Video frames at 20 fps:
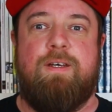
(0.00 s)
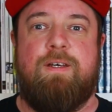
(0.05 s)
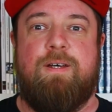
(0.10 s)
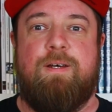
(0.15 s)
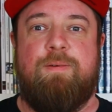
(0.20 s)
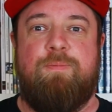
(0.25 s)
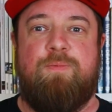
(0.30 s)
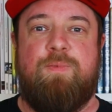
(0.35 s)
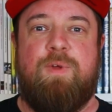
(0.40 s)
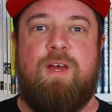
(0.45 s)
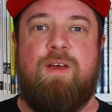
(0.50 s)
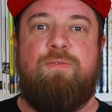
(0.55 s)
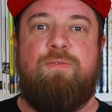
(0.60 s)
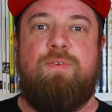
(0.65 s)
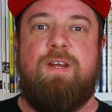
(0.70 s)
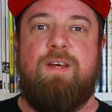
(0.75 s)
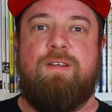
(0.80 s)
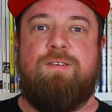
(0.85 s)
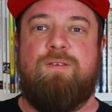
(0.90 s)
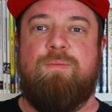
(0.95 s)
ähm,
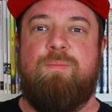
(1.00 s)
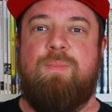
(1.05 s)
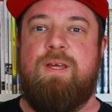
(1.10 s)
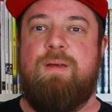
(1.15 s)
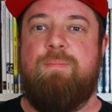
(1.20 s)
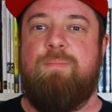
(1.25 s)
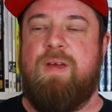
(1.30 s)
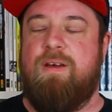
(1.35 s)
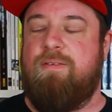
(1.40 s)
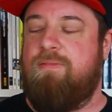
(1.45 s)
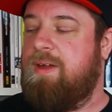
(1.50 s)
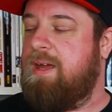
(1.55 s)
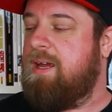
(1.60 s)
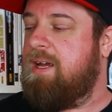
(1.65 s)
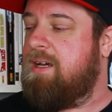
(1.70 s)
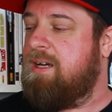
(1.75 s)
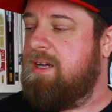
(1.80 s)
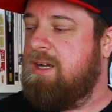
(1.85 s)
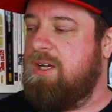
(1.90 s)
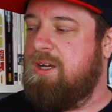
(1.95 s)
wieder zum Leben
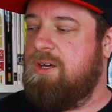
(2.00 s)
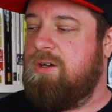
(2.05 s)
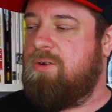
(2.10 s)
erwecken.